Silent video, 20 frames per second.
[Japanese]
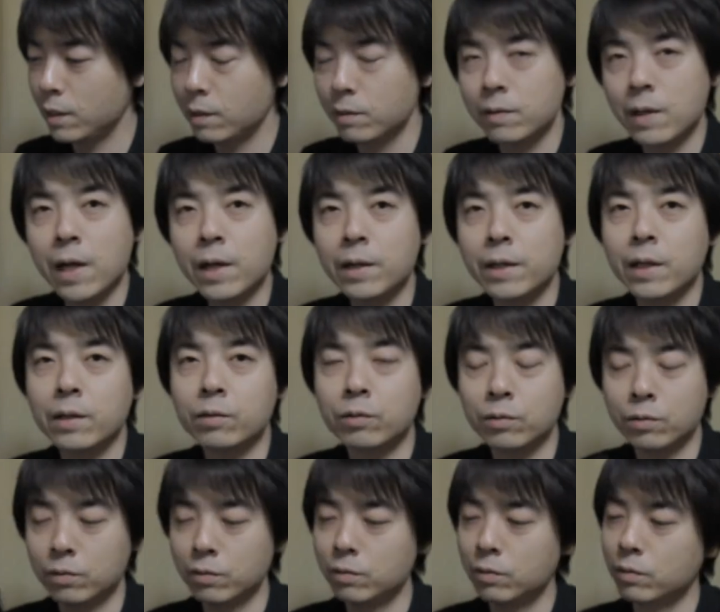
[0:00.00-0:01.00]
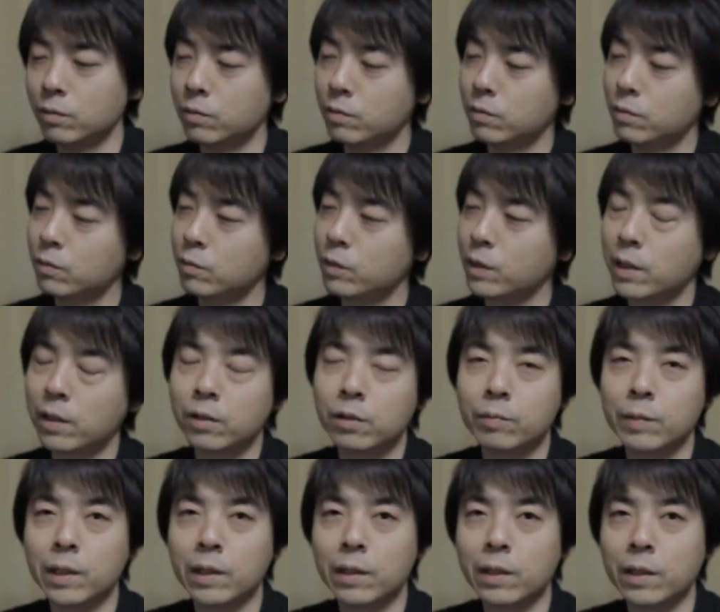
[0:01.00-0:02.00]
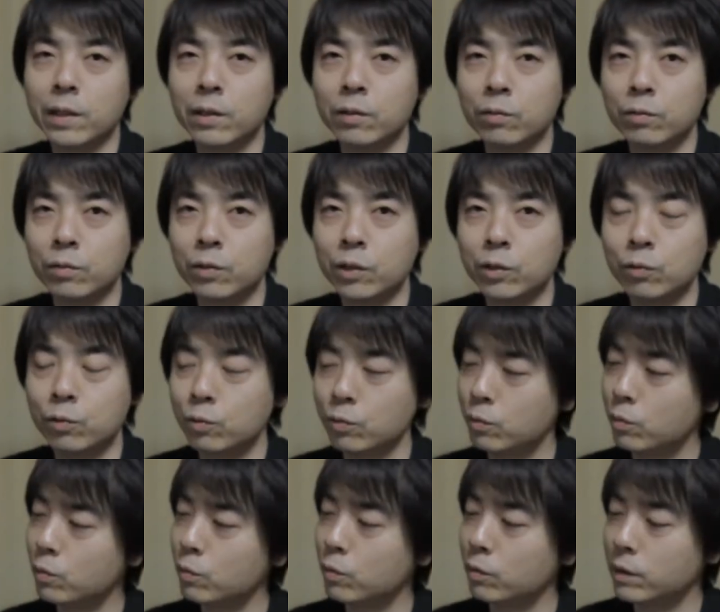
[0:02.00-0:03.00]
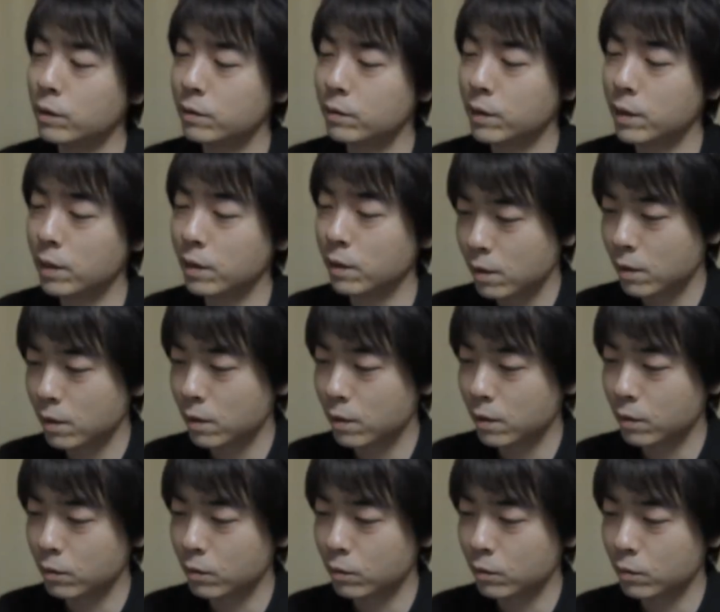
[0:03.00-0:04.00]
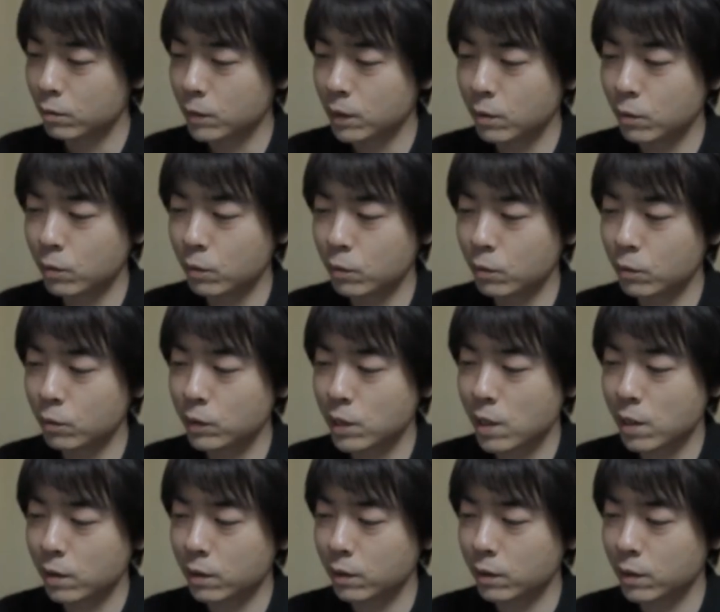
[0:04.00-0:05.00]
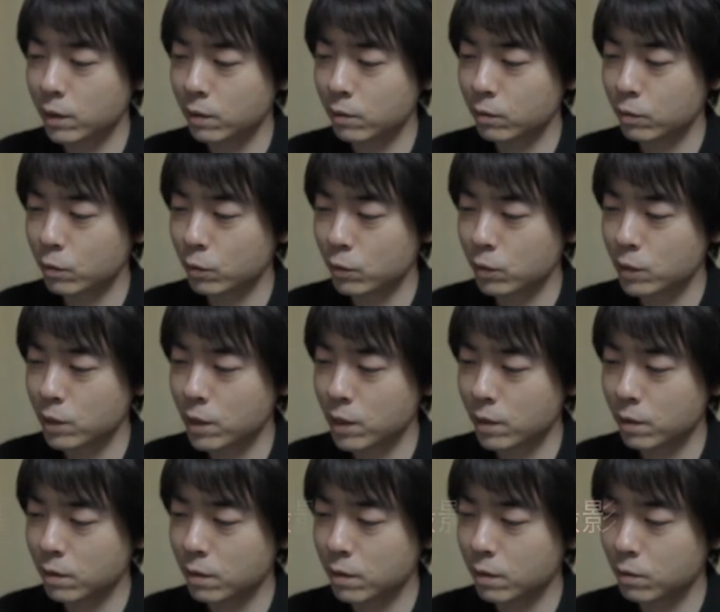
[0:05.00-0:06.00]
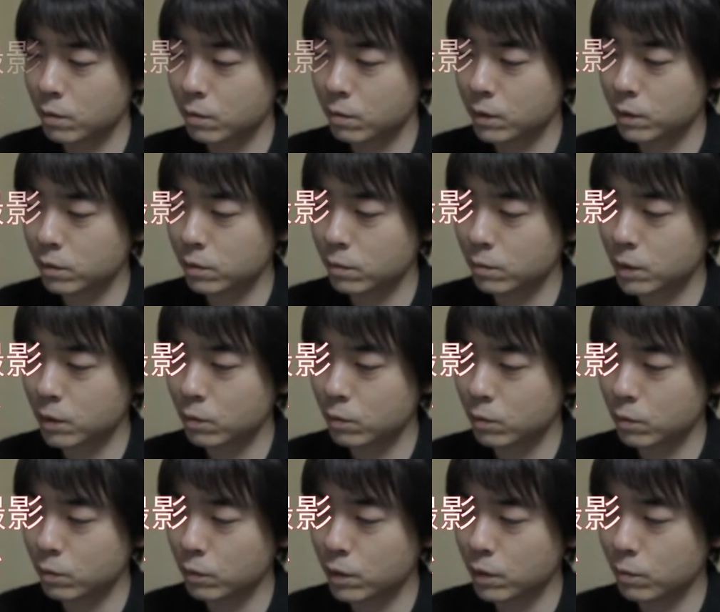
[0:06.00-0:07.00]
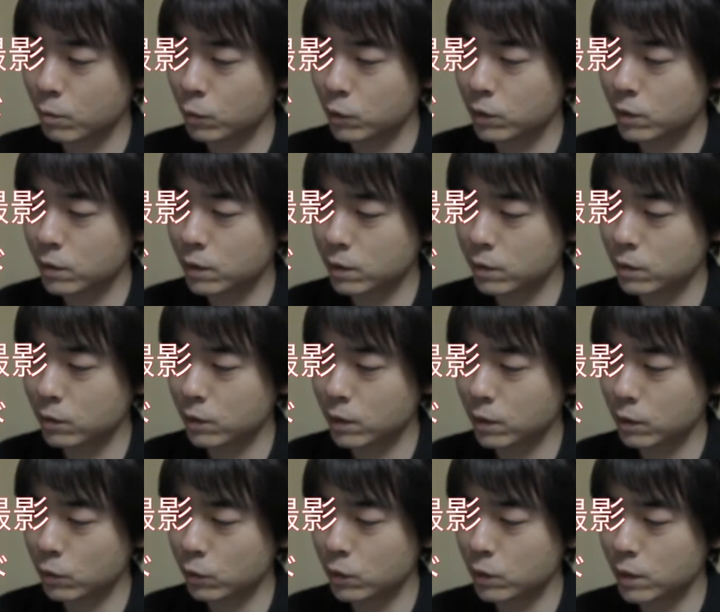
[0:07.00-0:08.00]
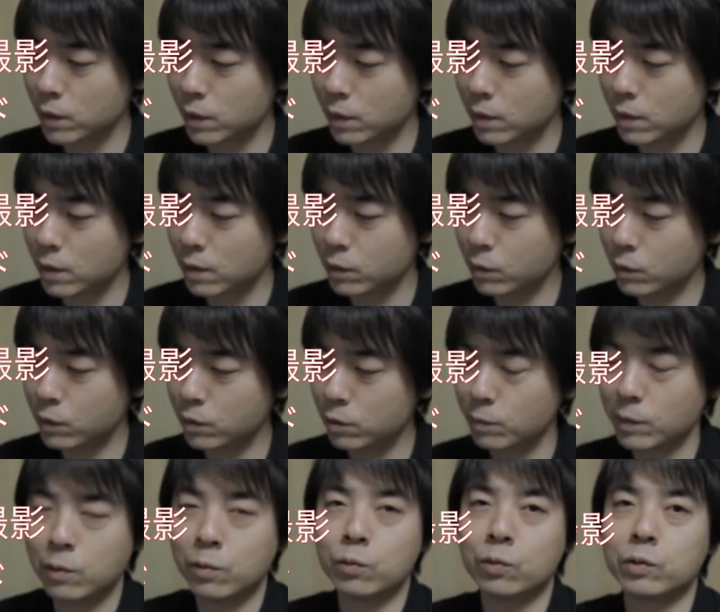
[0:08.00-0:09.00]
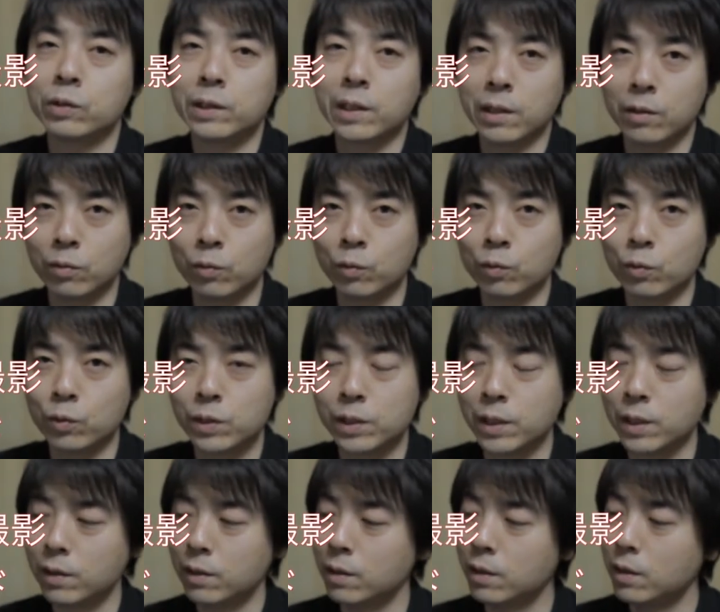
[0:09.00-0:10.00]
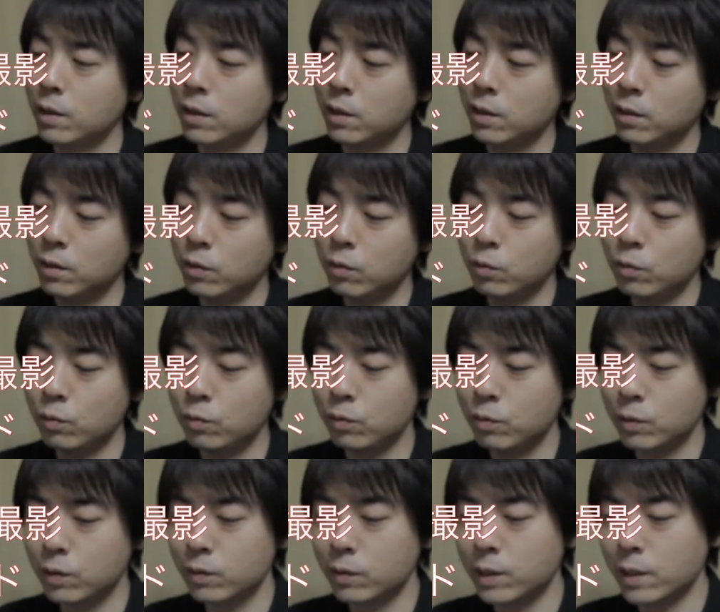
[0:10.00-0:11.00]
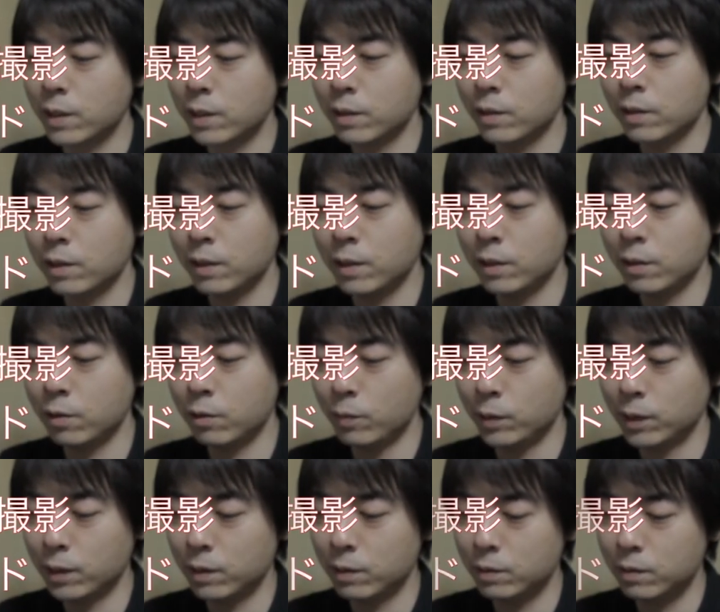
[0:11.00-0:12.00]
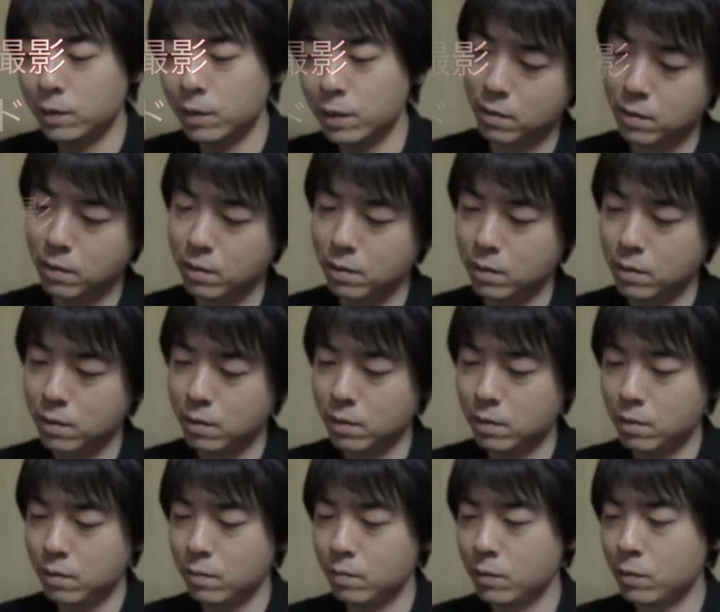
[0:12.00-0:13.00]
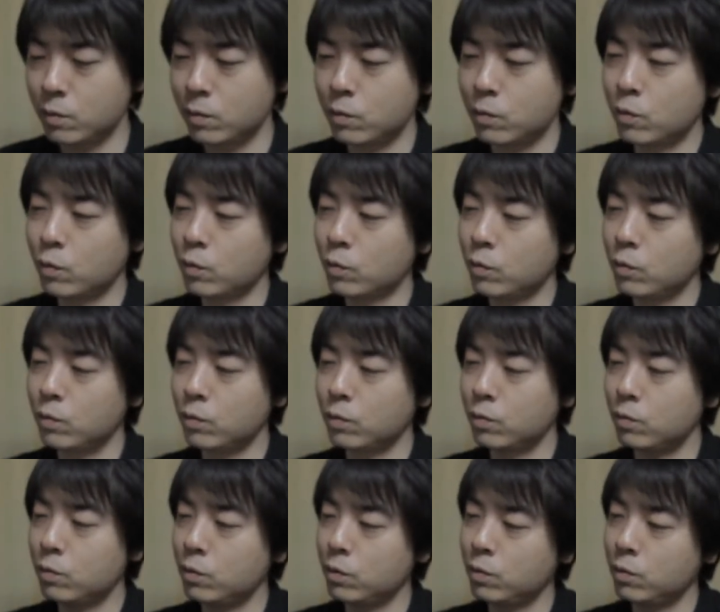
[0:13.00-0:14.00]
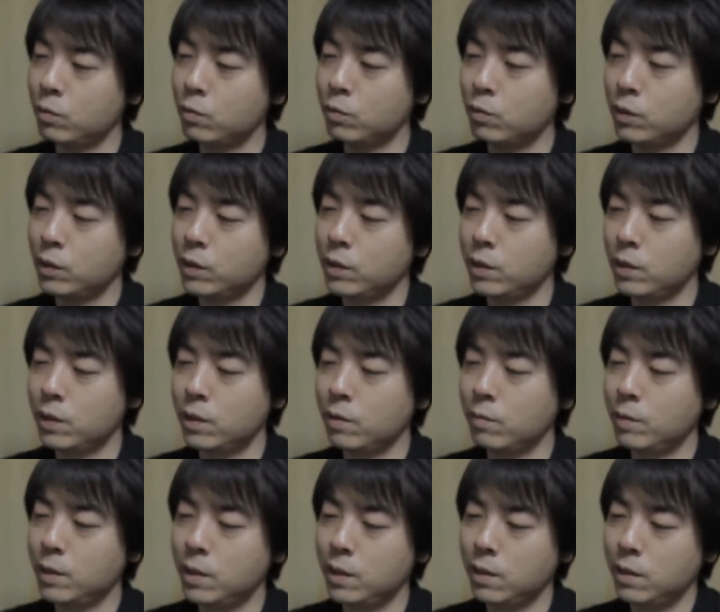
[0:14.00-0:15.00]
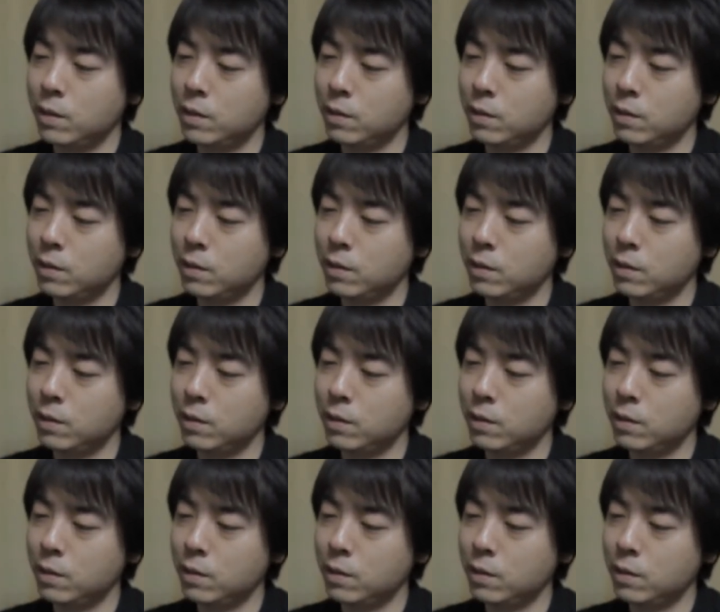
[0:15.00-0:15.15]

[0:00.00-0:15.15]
3役の役目ができるっていうところですね。スマホの三脚として、あとはスマホの手持ち撮影として、あとはスマホのスタンドとしてっていう使い方ができるみたいですね。これをこうやってやれば、